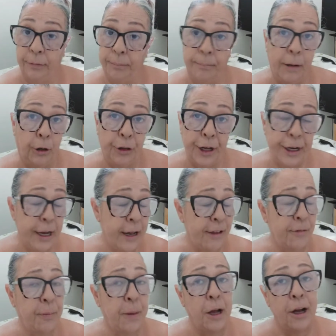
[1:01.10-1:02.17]
mal da
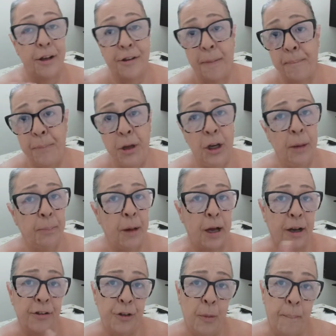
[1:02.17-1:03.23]
casa, porque a casa pinga, porque a
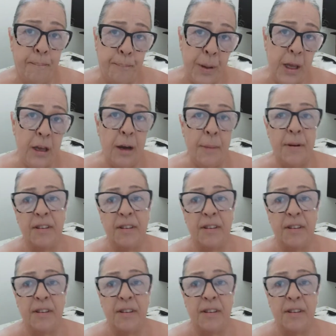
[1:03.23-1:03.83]
casa não pinga, mas